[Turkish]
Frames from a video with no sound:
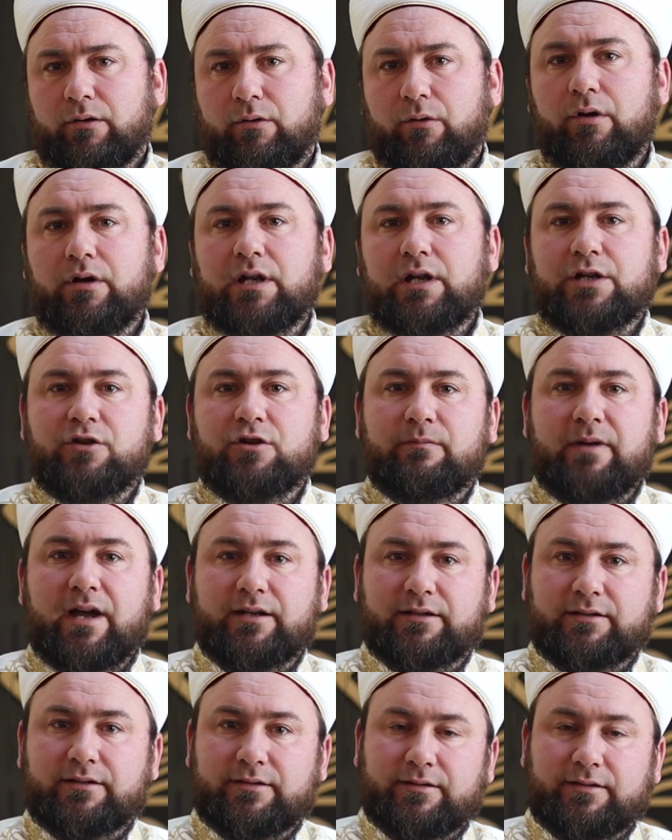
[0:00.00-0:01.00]
Öyle
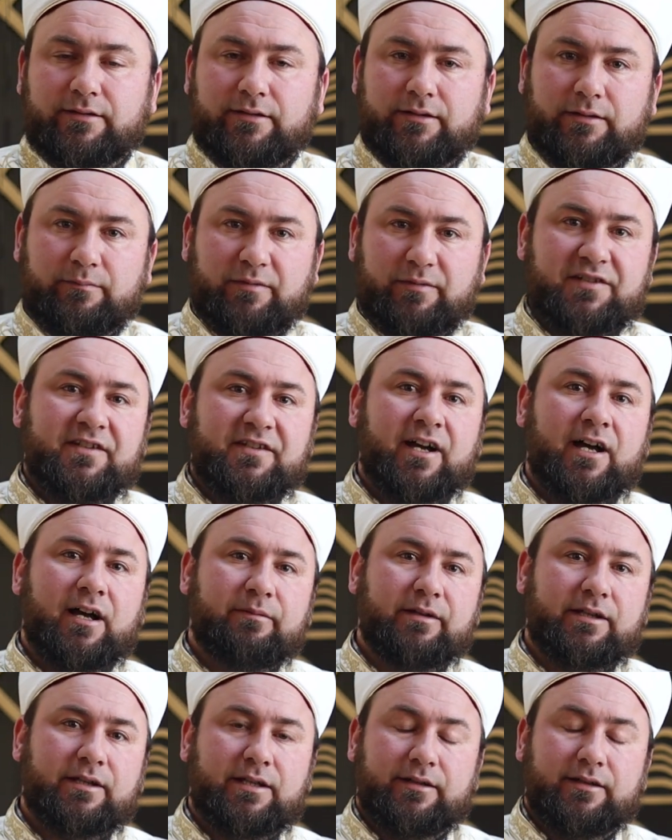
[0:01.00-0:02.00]
cömert bir
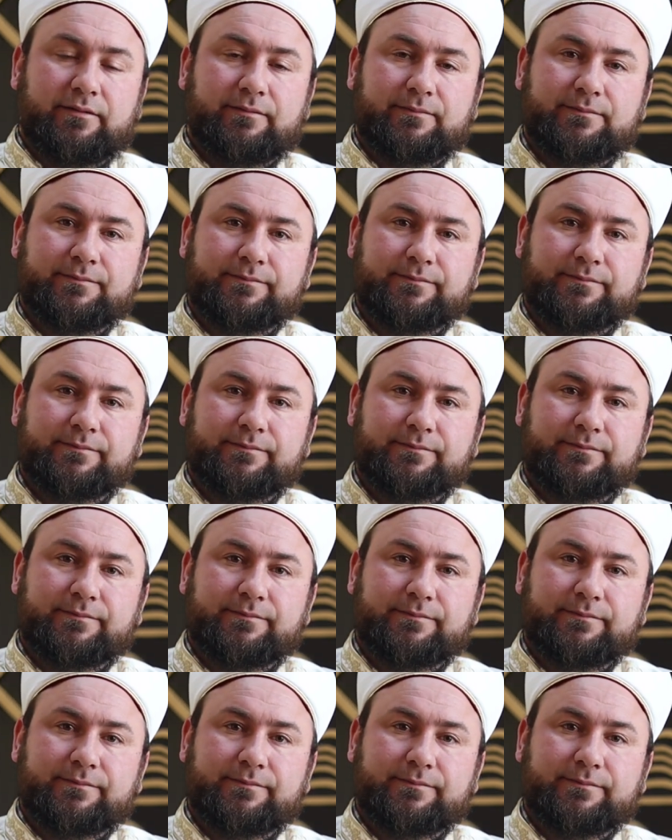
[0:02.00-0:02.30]
sahabi ki